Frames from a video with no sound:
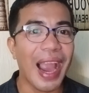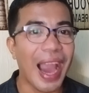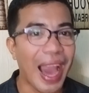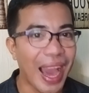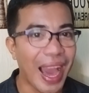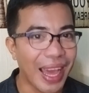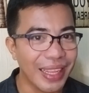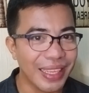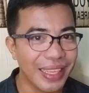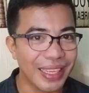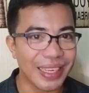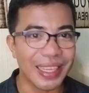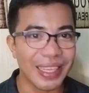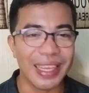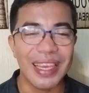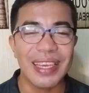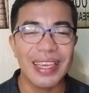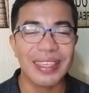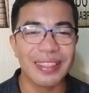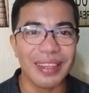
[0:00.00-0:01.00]
Hanari
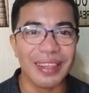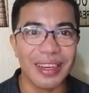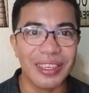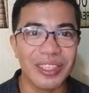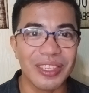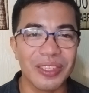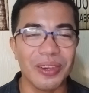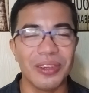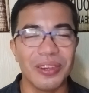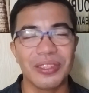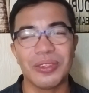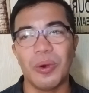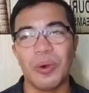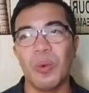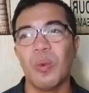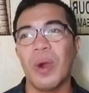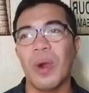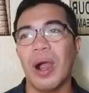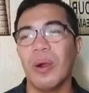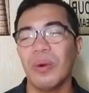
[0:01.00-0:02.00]
Sarsoso.
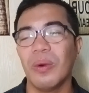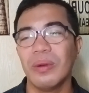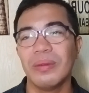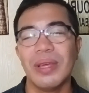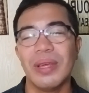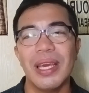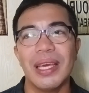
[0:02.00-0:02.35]
Wow!